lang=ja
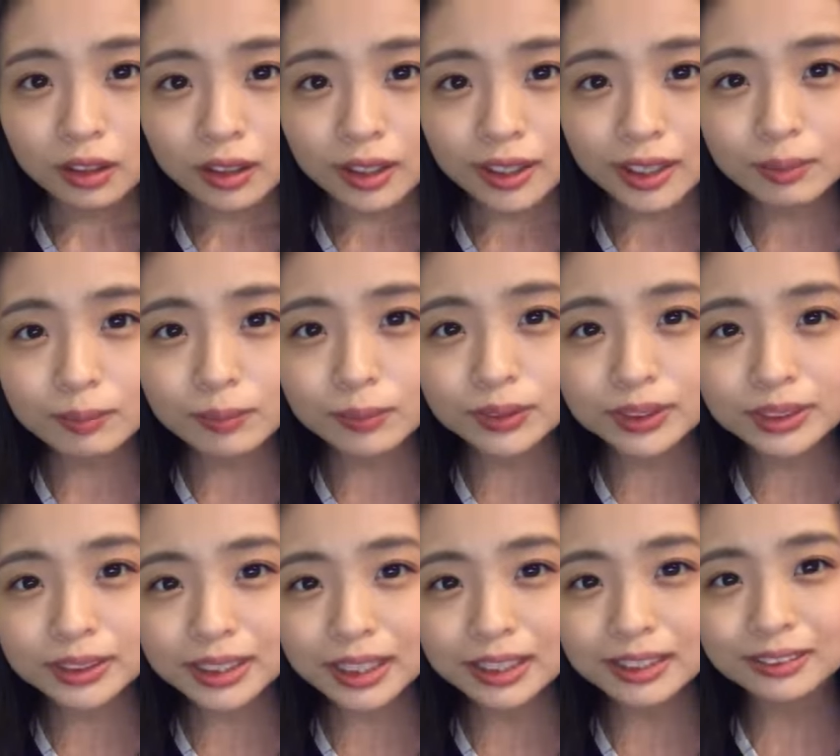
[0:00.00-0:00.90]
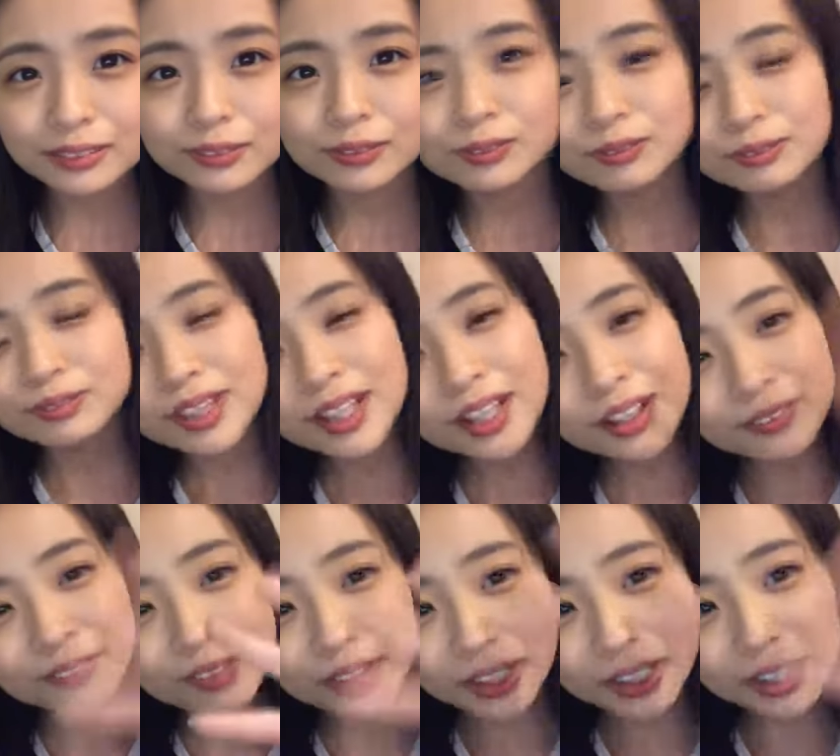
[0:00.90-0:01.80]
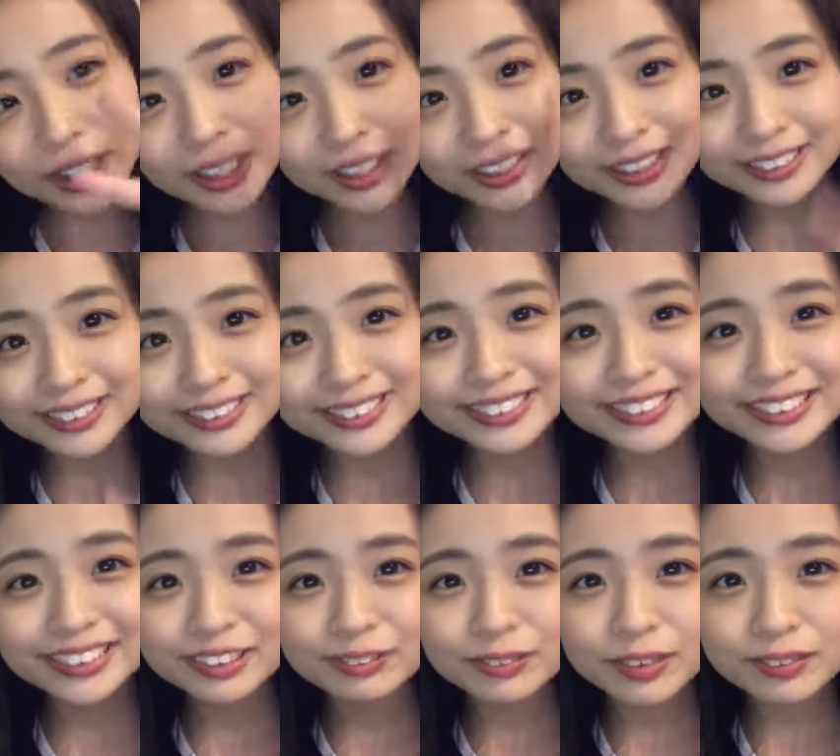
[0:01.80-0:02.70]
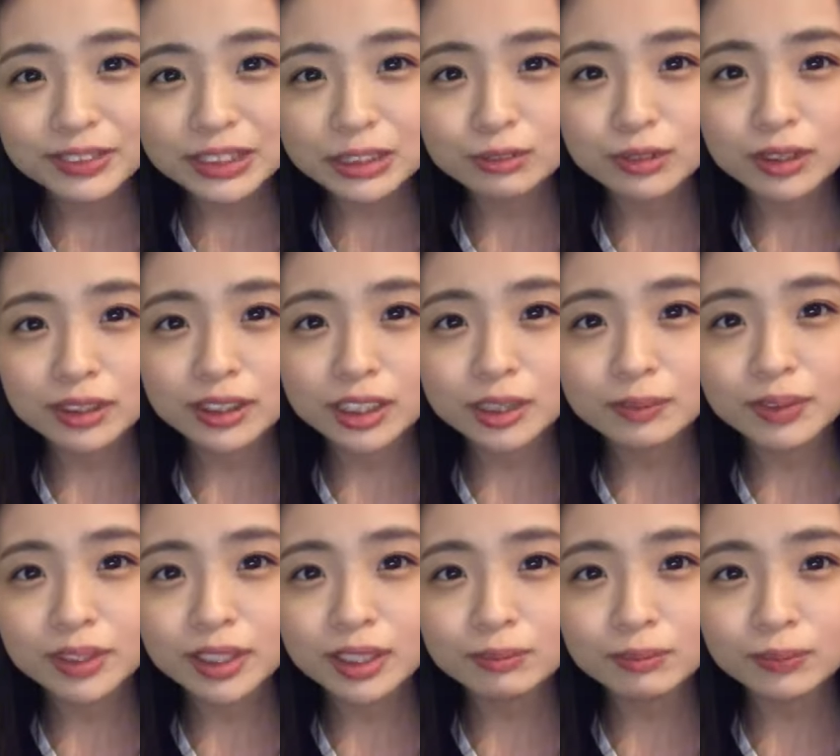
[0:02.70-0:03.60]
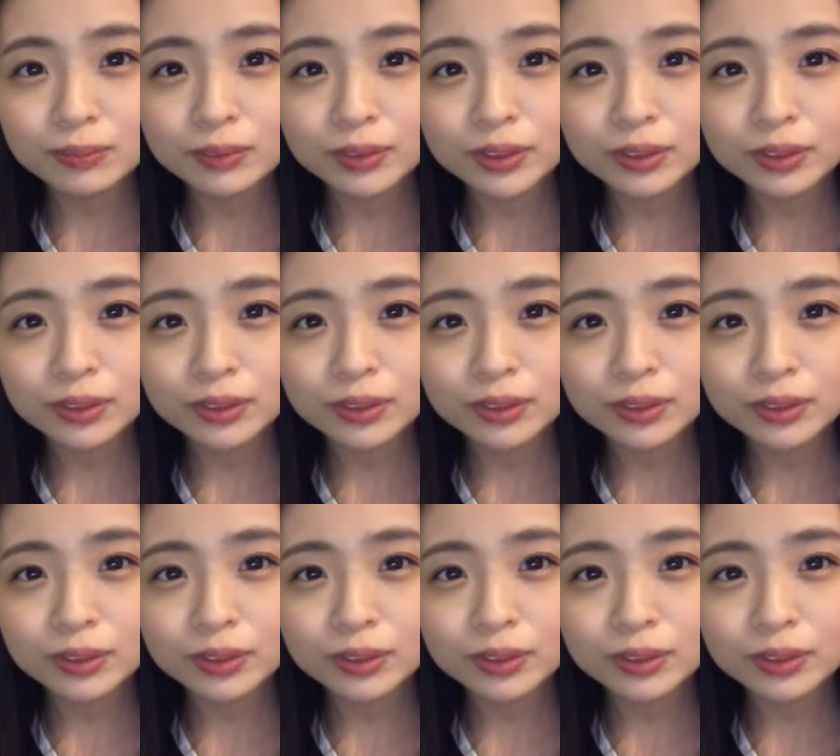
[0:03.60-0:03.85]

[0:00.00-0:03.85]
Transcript: 影帽子さんこんばんは福島リリバリはも